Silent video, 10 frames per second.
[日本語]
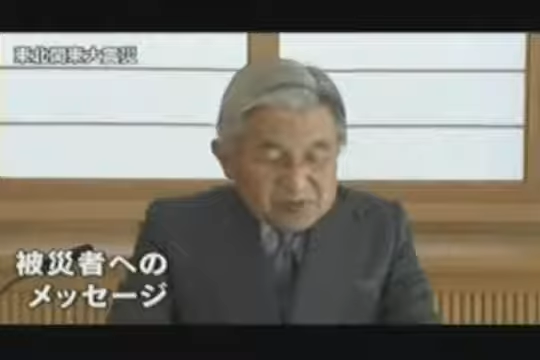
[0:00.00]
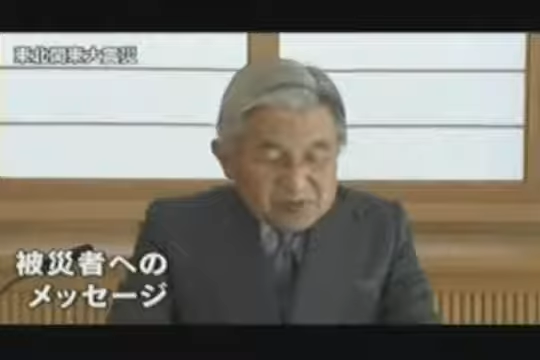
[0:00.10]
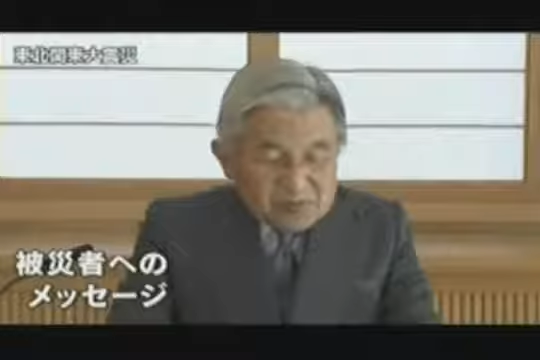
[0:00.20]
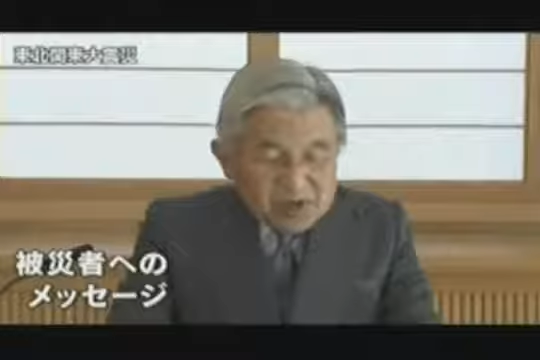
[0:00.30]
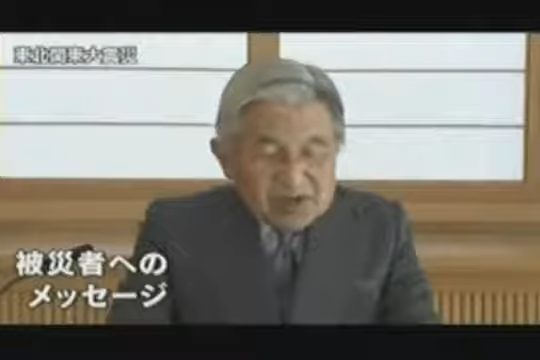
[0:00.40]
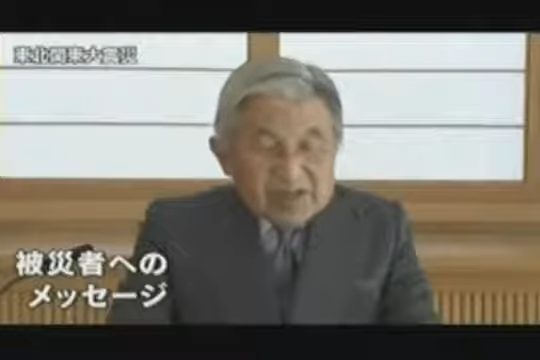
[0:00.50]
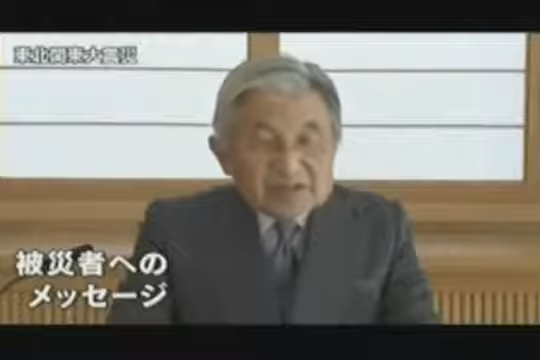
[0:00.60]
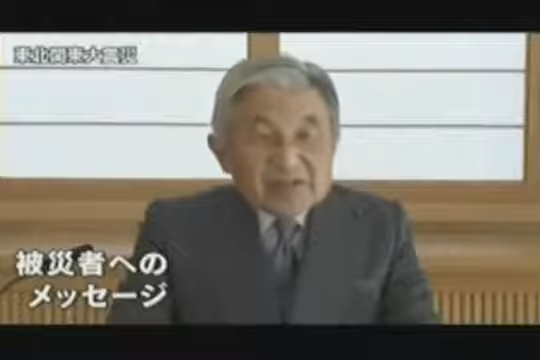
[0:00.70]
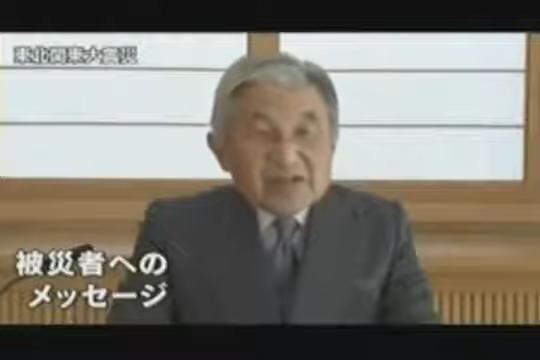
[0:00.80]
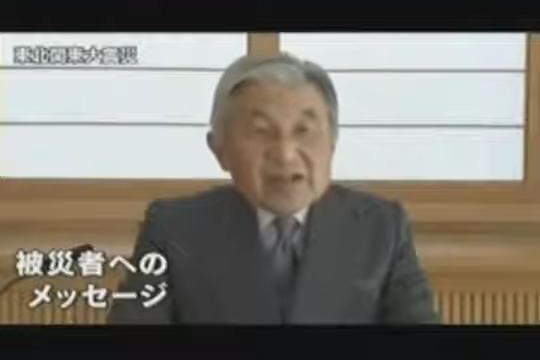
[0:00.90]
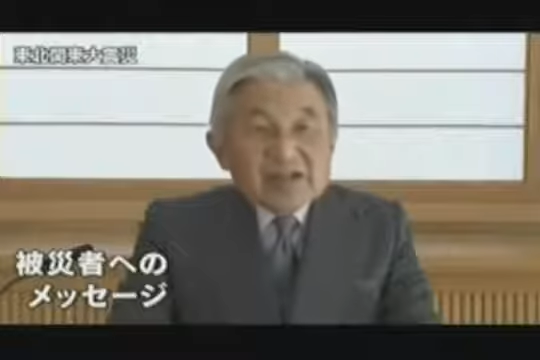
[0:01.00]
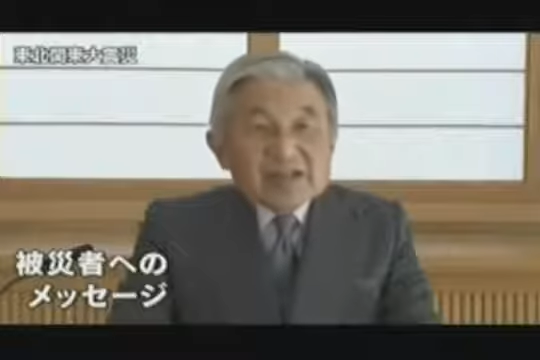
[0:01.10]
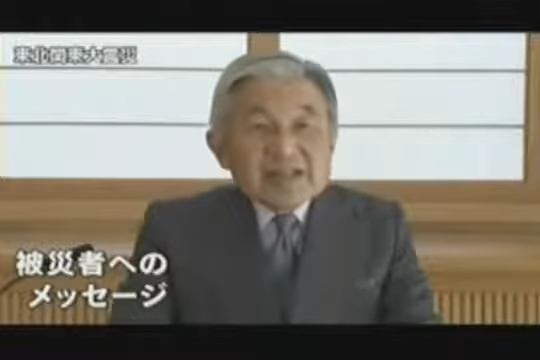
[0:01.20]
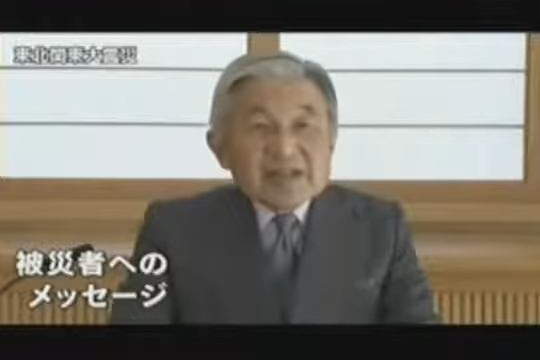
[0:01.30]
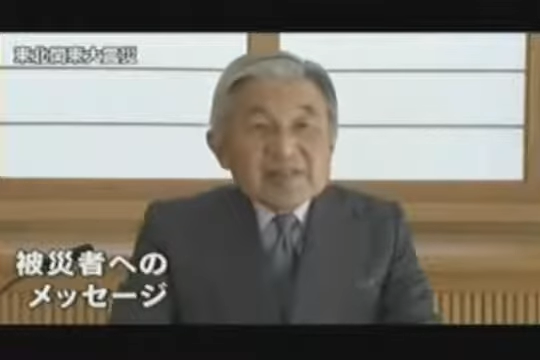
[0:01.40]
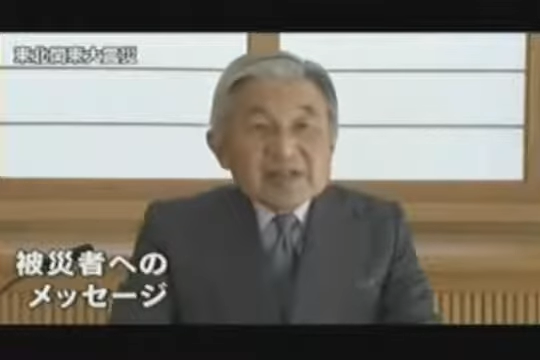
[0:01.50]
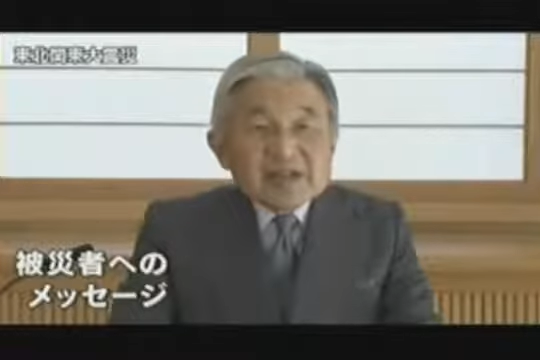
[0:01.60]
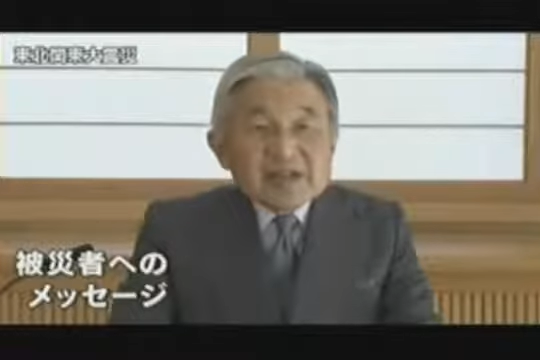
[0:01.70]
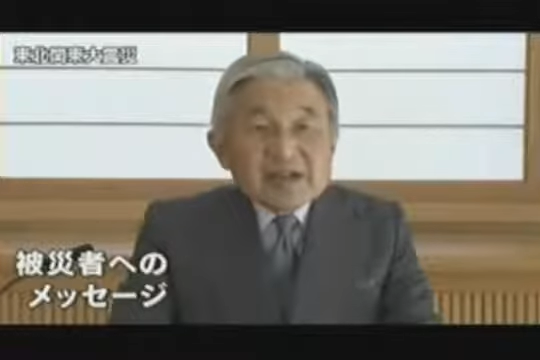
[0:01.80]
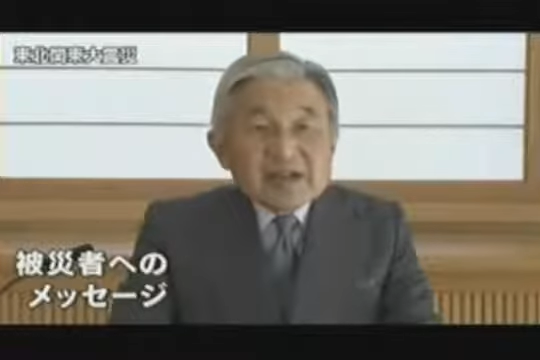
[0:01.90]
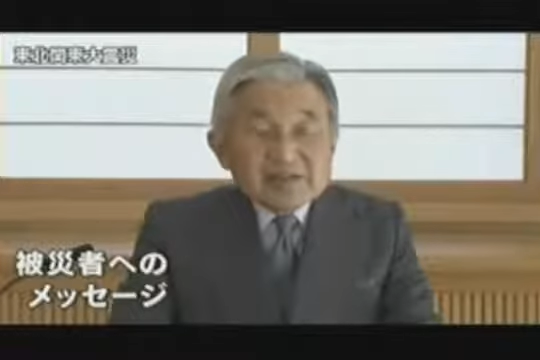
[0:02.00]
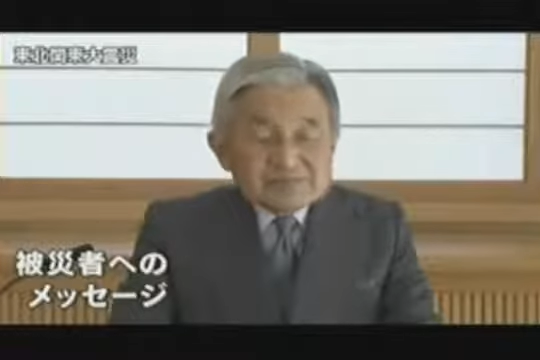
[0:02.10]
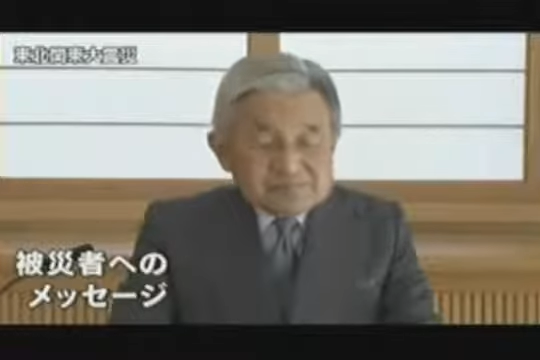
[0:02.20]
言葉が添えられていました